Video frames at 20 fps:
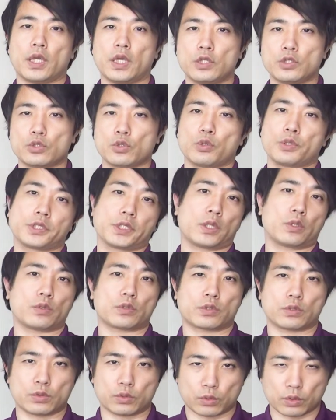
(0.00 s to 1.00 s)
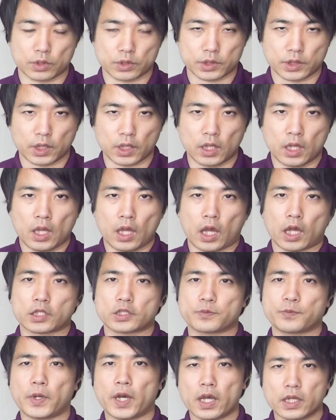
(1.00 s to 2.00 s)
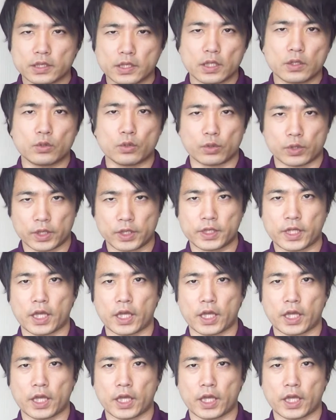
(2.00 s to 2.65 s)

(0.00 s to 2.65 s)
減少したとするとですね はちパーセントのね、